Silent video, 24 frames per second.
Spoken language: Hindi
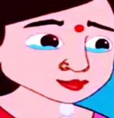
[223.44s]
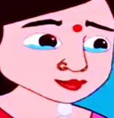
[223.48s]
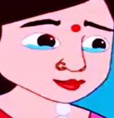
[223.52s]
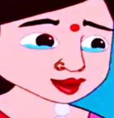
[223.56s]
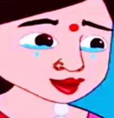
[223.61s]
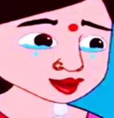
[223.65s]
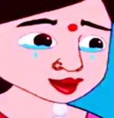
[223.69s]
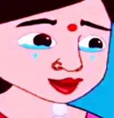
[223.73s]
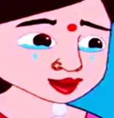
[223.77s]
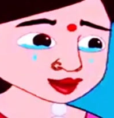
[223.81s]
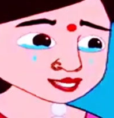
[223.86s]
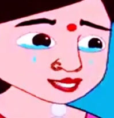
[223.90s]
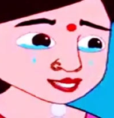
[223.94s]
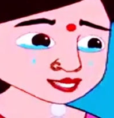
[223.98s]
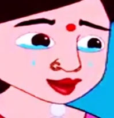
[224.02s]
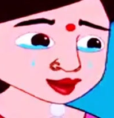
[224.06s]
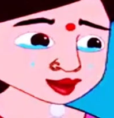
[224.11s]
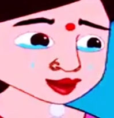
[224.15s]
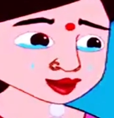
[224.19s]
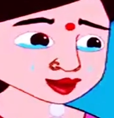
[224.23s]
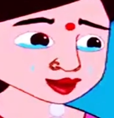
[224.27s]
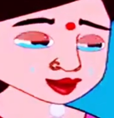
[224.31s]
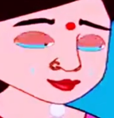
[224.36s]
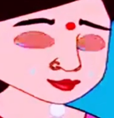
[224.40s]

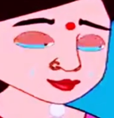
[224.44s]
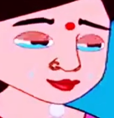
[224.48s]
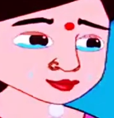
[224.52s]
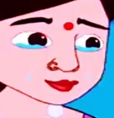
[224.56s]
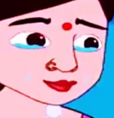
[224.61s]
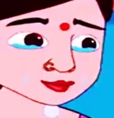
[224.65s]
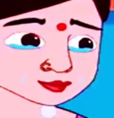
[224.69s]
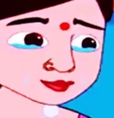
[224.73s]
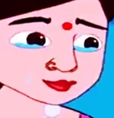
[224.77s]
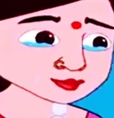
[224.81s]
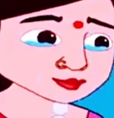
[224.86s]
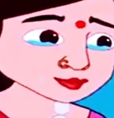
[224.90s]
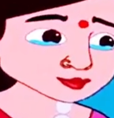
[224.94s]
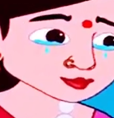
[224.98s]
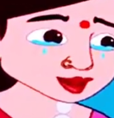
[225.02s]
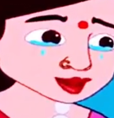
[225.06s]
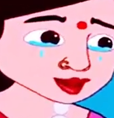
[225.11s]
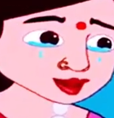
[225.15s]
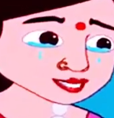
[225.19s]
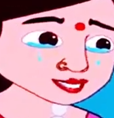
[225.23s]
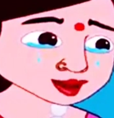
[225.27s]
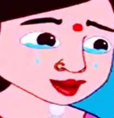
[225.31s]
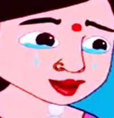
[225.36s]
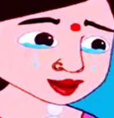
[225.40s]
लपड़गंजू
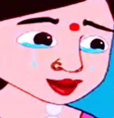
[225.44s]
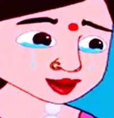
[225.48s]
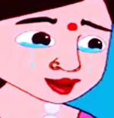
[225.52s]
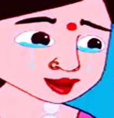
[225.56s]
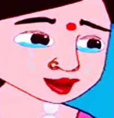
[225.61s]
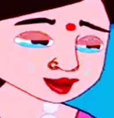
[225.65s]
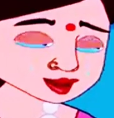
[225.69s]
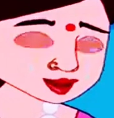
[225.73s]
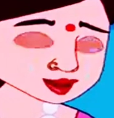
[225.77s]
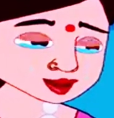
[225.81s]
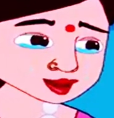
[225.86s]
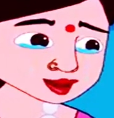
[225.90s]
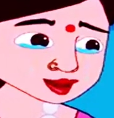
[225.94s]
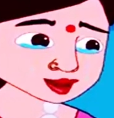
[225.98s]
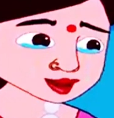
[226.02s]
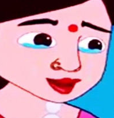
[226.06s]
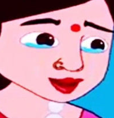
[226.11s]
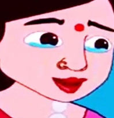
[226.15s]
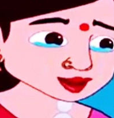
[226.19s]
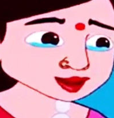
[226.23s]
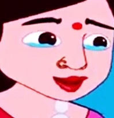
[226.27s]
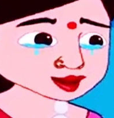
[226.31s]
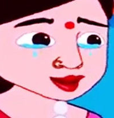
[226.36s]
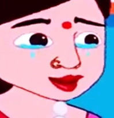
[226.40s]
अगर वो
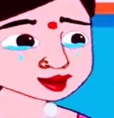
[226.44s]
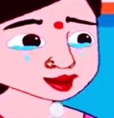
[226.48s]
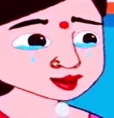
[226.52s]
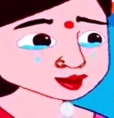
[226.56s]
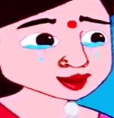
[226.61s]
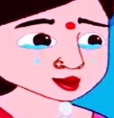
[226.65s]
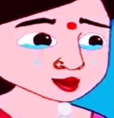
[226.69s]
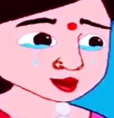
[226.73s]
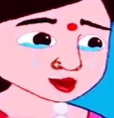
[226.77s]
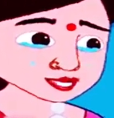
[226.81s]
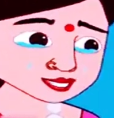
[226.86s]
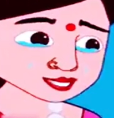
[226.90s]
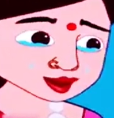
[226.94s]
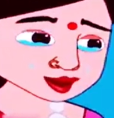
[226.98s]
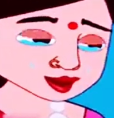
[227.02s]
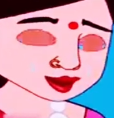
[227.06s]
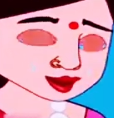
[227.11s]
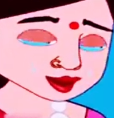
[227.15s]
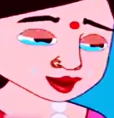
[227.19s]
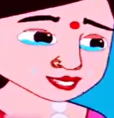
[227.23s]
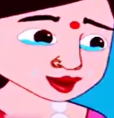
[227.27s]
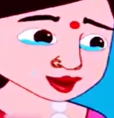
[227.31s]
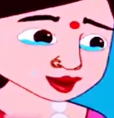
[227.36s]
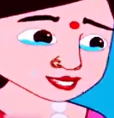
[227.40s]
लपड़गंजू है तो
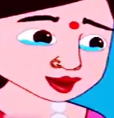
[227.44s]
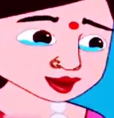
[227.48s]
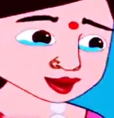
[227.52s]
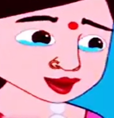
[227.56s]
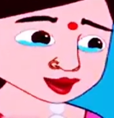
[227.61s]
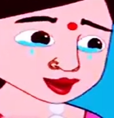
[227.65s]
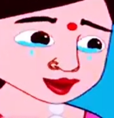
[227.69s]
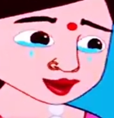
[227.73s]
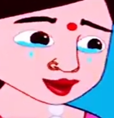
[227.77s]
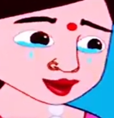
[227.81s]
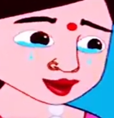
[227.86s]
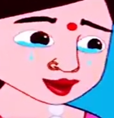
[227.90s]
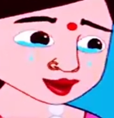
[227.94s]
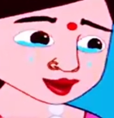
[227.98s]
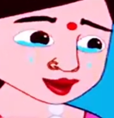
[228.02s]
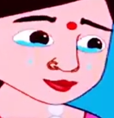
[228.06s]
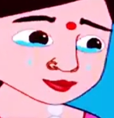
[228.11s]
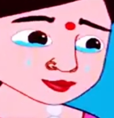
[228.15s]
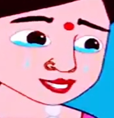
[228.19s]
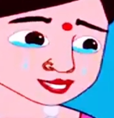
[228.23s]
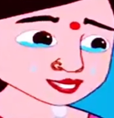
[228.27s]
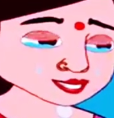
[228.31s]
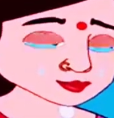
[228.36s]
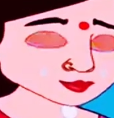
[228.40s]
मेरी शादी क्यों करवा
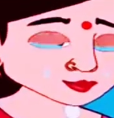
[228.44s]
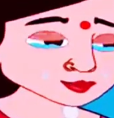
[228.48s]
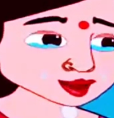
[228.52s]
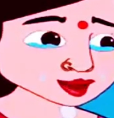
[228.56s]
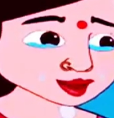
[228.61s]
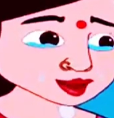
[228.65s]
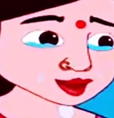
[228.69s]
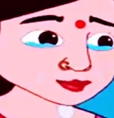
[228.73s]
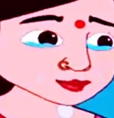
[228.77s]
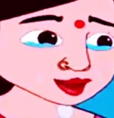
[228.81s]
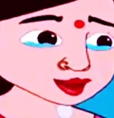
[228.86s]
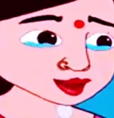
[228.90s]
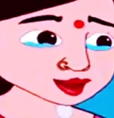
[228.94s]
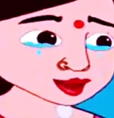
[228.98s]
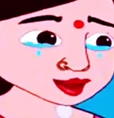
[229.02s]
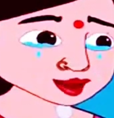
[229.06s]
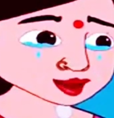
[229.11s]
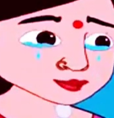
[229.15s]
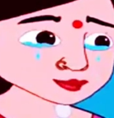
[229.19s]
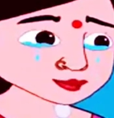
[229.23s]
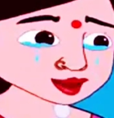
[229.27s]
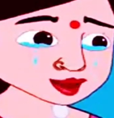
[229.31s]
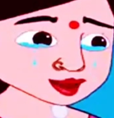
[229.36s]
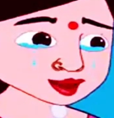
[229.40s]
दी मैं नहीं
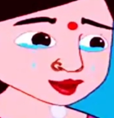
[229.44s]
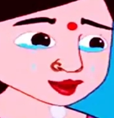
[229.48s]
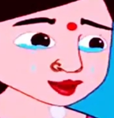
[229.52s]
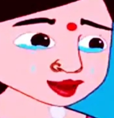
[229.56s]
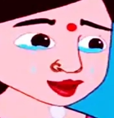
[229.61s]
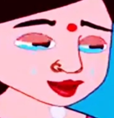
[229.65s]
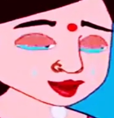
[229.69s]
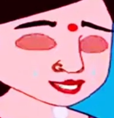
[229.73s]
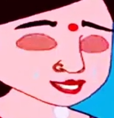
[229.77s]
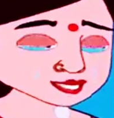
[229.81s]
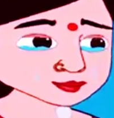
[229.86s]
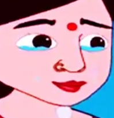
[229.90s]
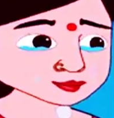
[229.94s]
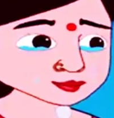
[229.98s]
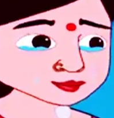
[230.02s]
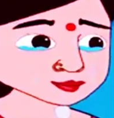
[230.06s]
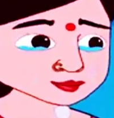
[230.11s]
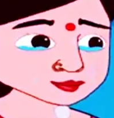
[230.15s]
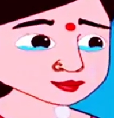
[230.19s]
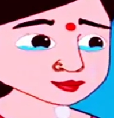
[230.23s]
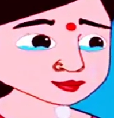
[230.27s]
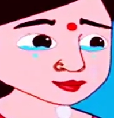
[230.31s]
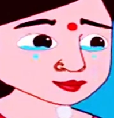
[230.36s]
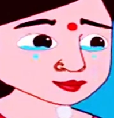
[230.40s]
जाने वाली वापस